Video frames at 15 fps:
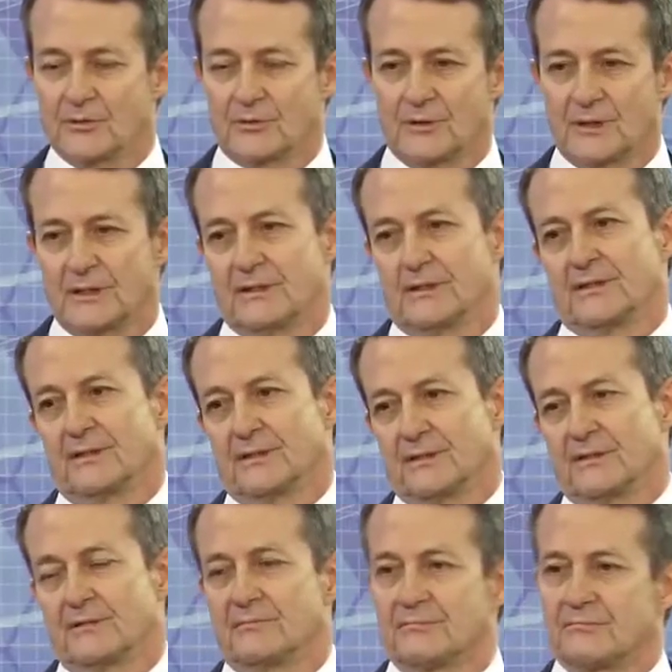Daha sonra
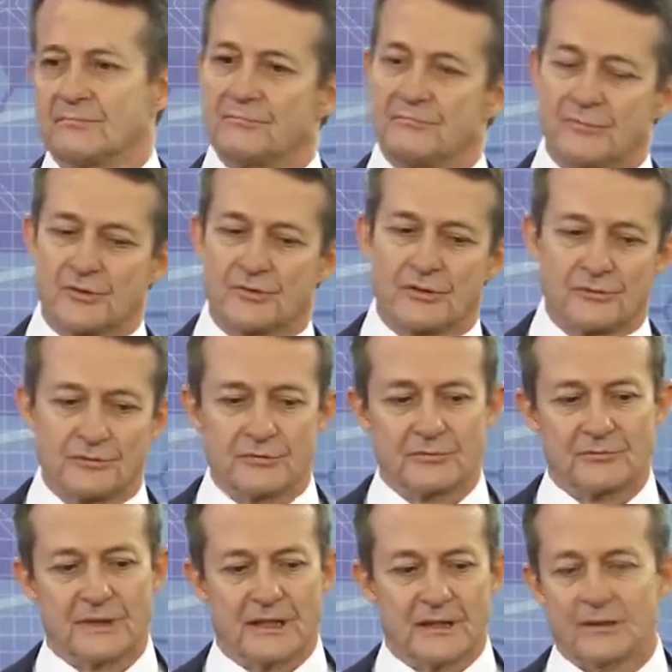e, birçok
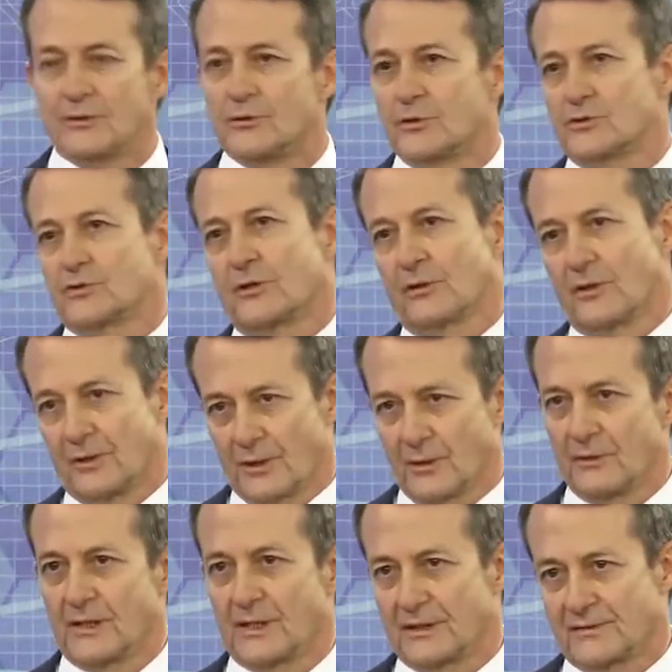durumda konser
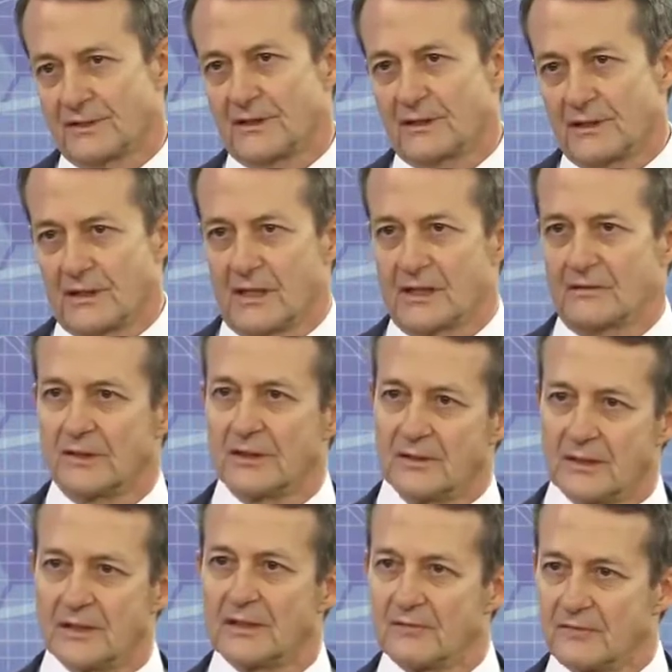olarak da karar
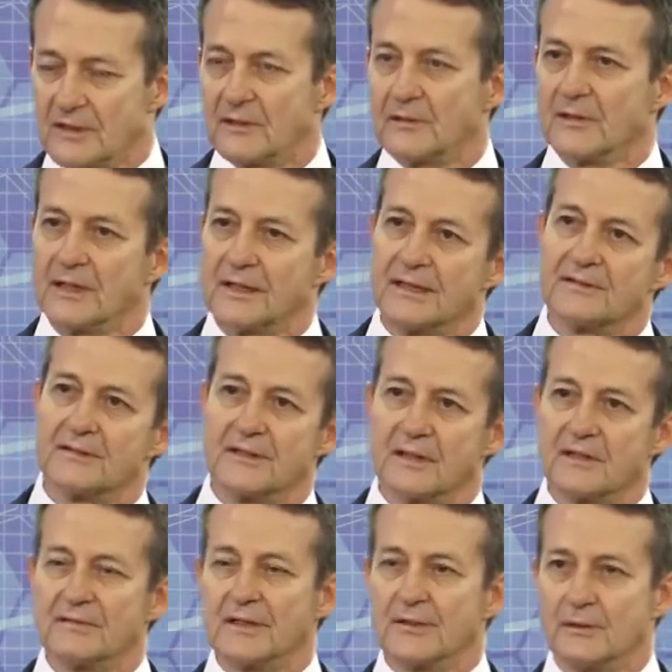veriliyor hangi
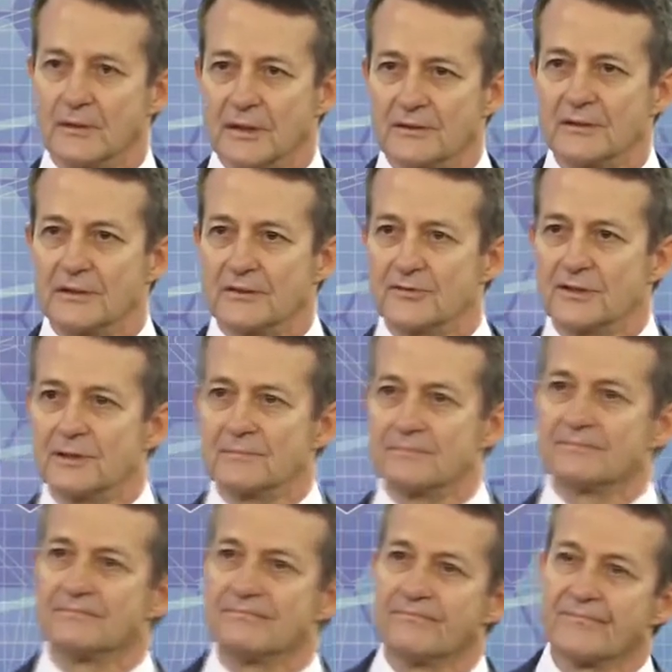tedaviye
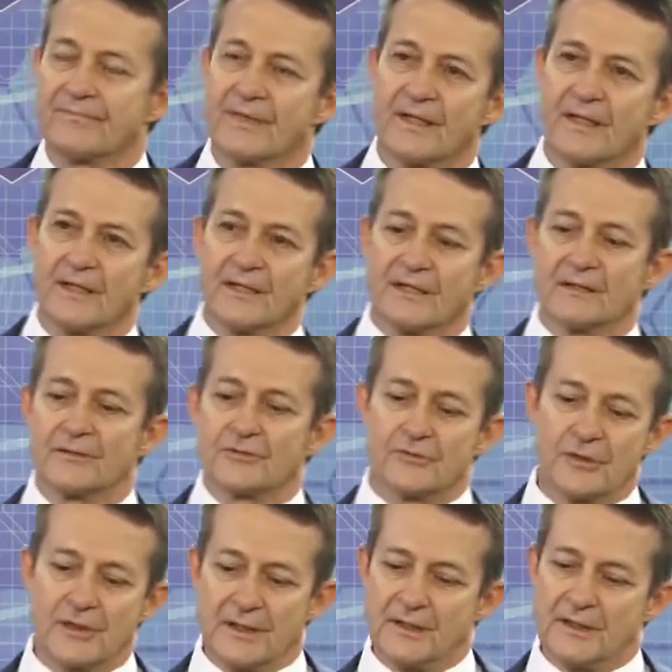yönlendirileceği.
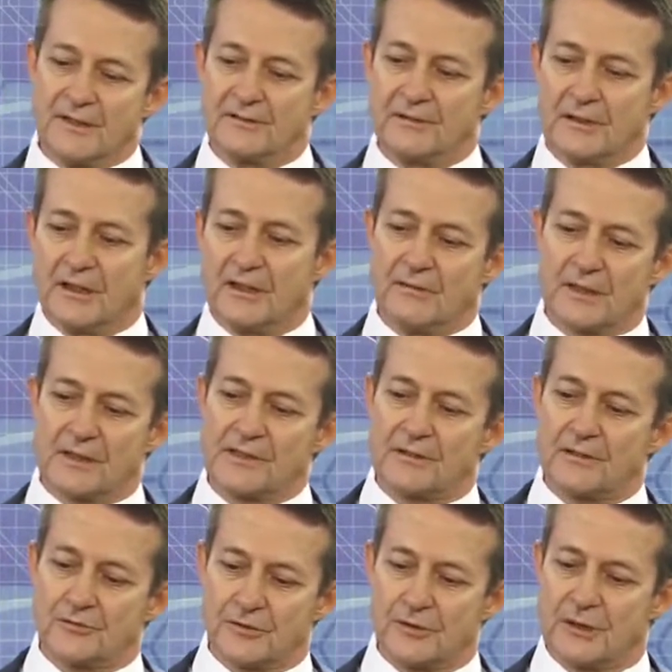E, şöyle iki tedavi
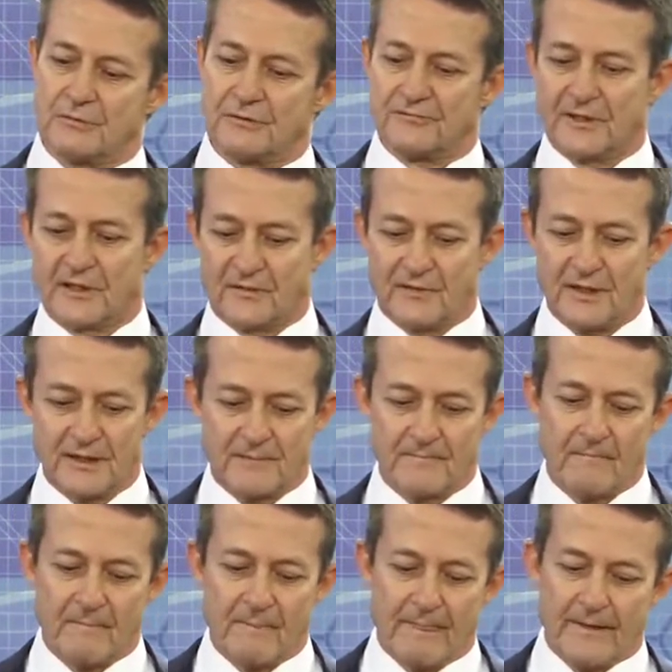arasında şöyle bir fark
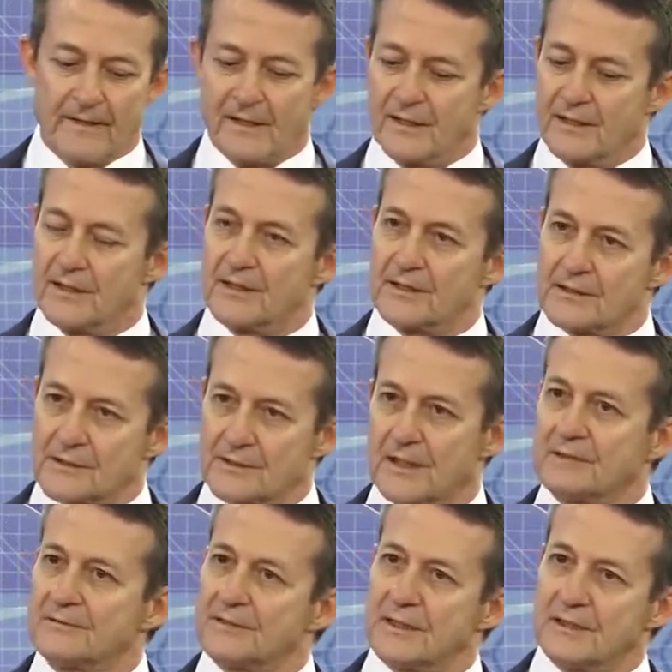var. E,
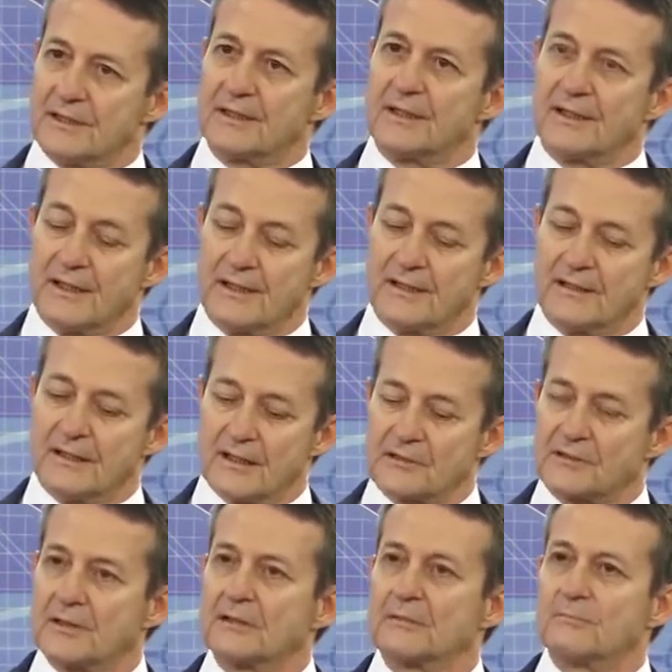stent de genelde
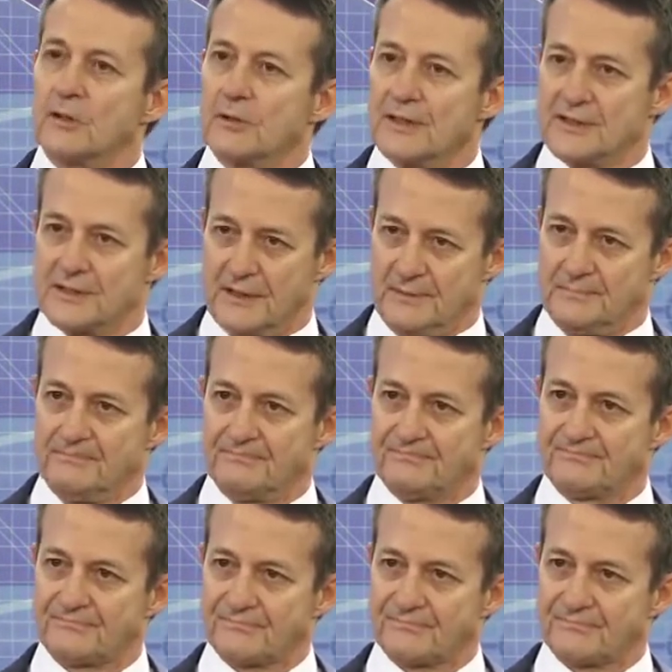hastalık bölgesine